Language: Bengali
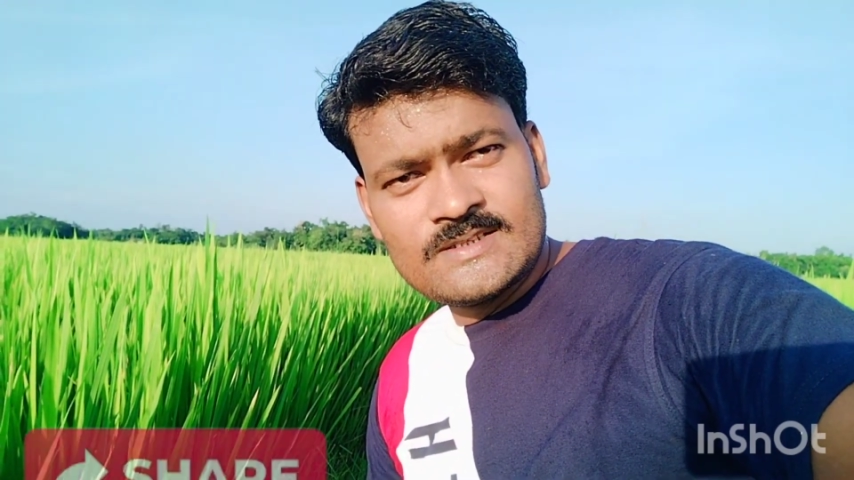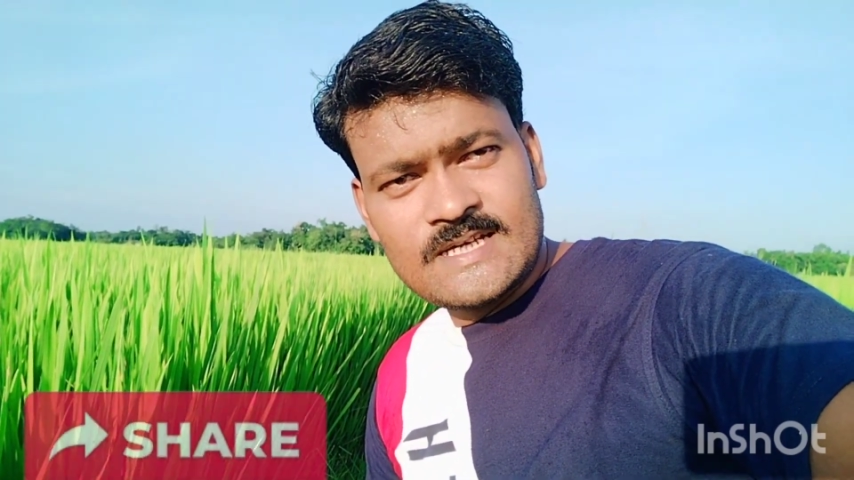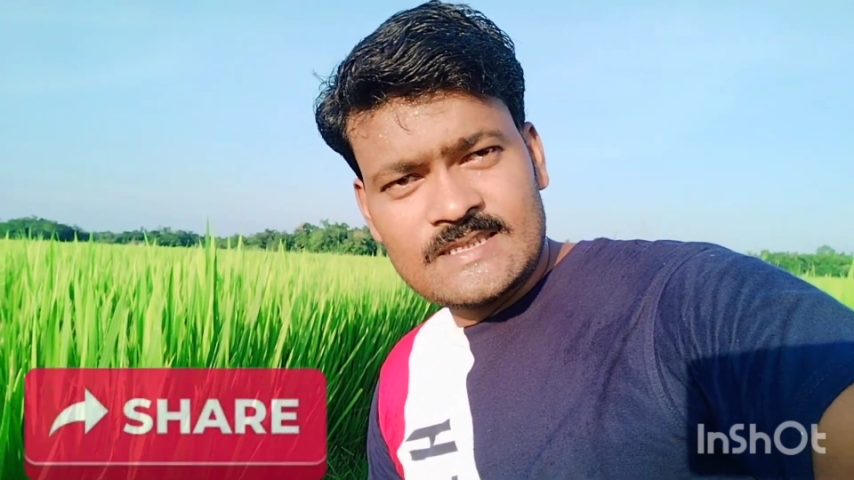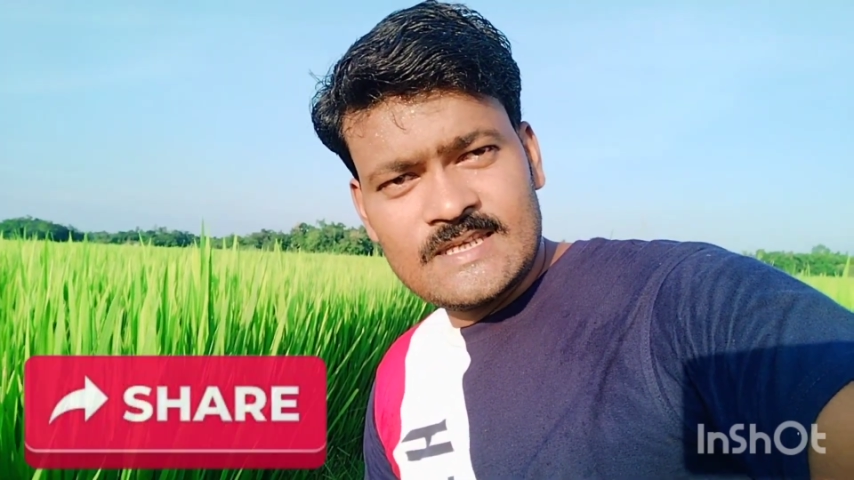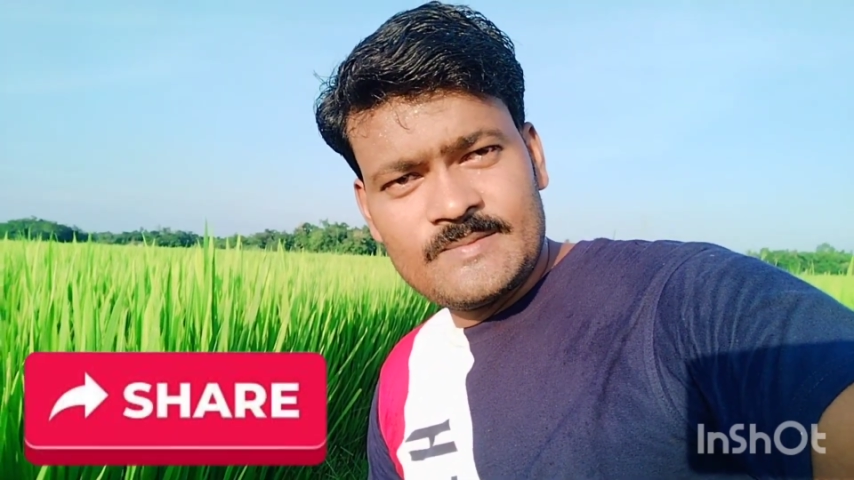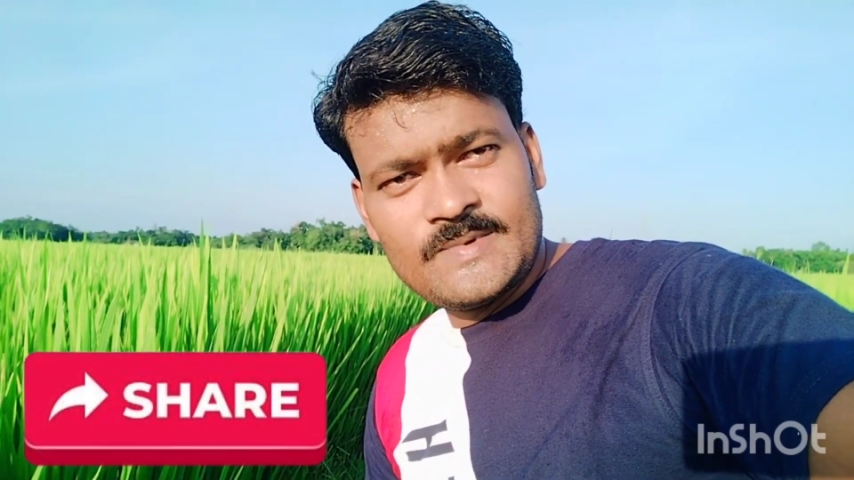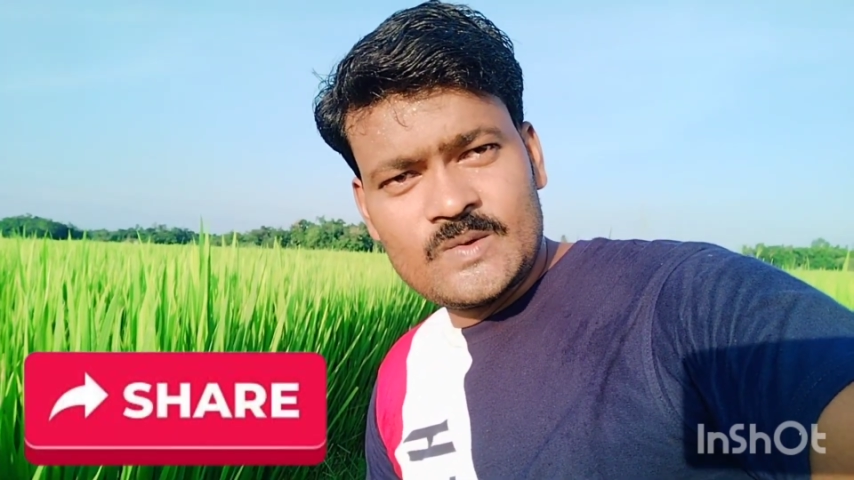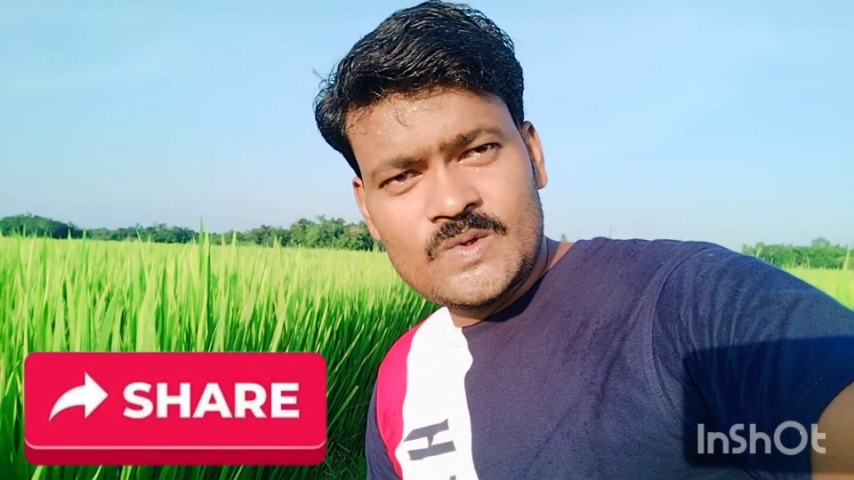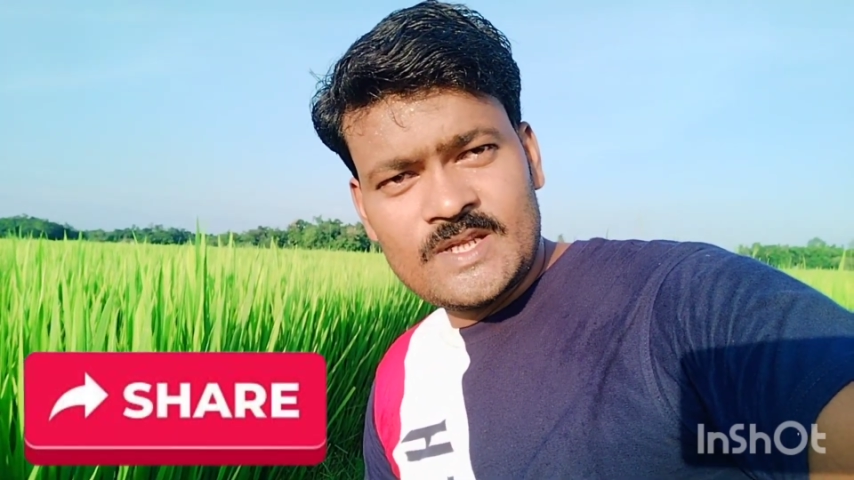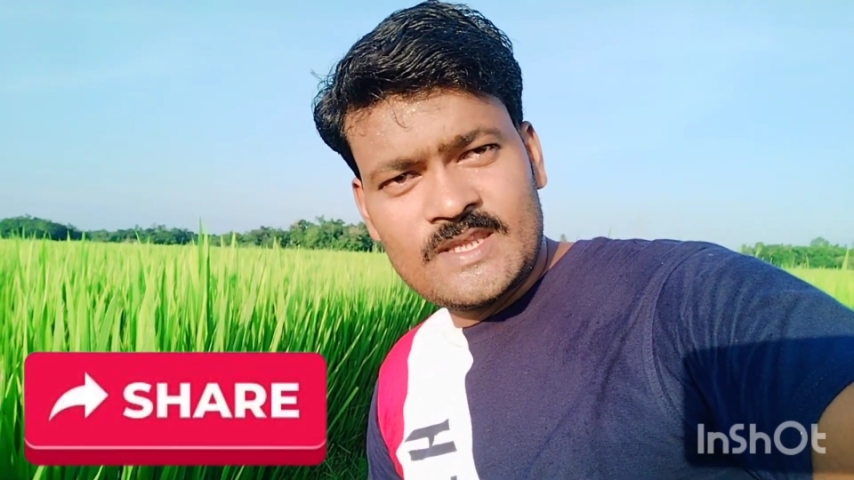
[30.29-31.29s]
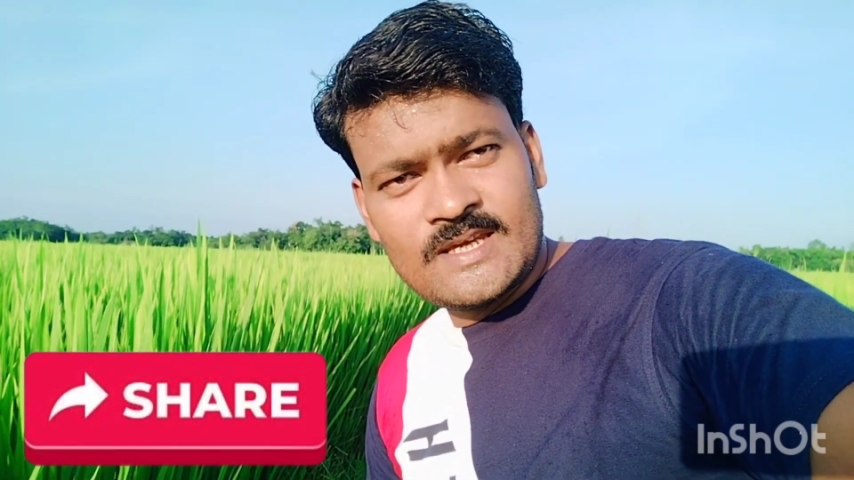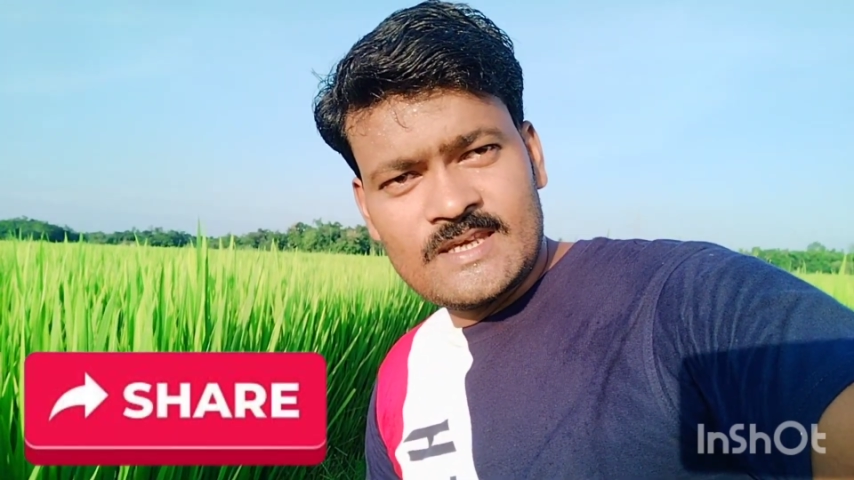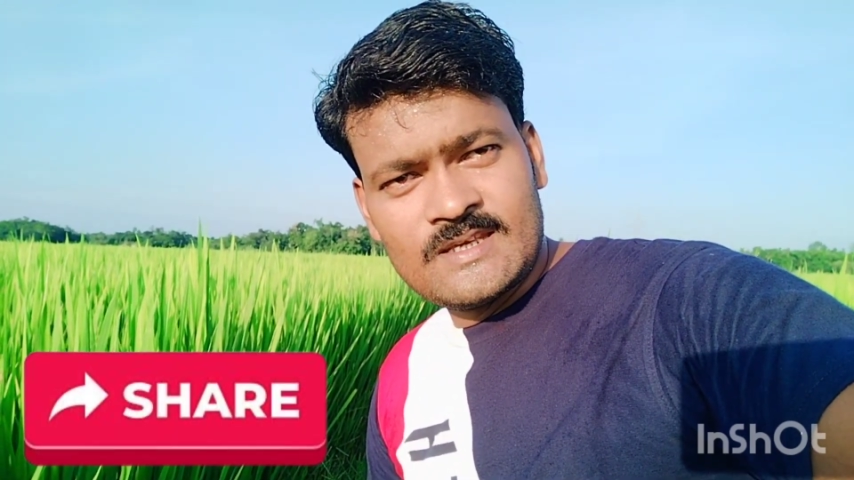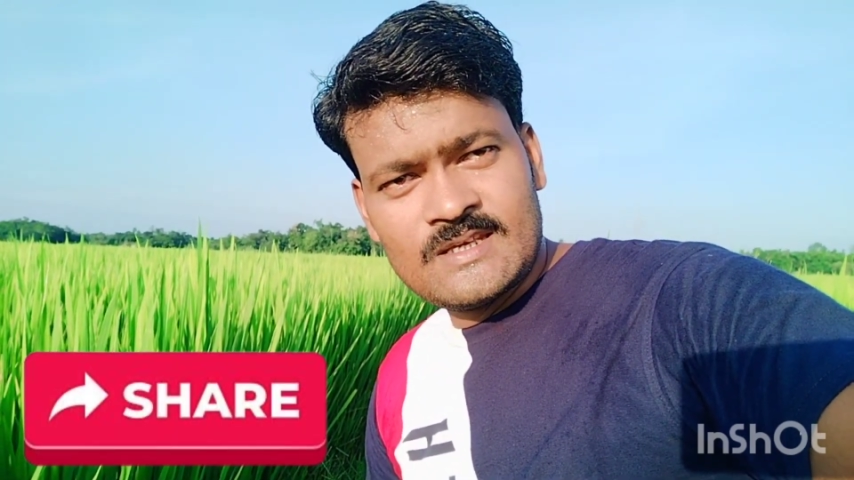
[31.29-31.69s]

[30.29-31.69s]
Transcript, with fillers: যাতে এই ভিডিওটি দেখে